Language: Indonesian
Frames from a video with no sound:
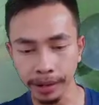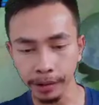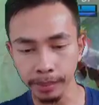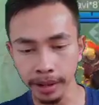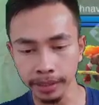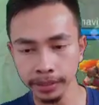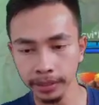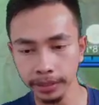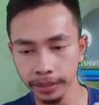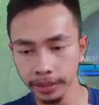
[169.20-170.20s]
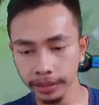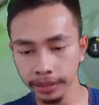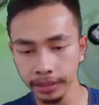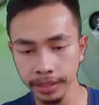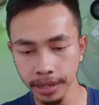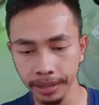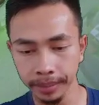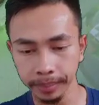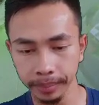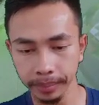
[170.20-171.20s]
Kelomang-kelomang kecil nih.
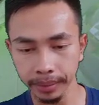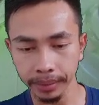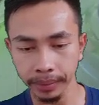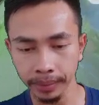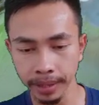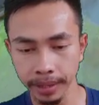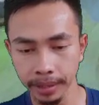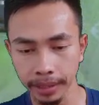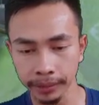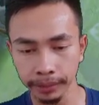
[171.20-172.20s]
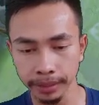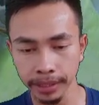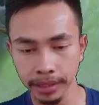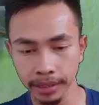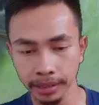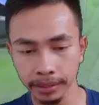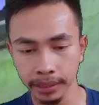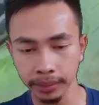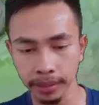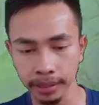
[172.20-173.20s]
Iya. Oke, langsung aja
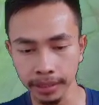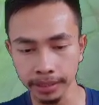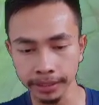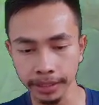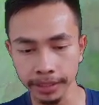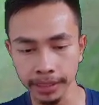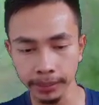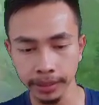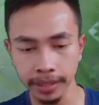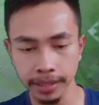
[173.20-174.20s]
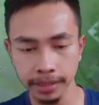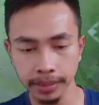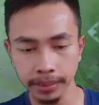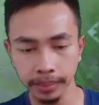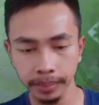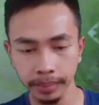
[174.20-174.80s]
kita gunakan skill satu ya.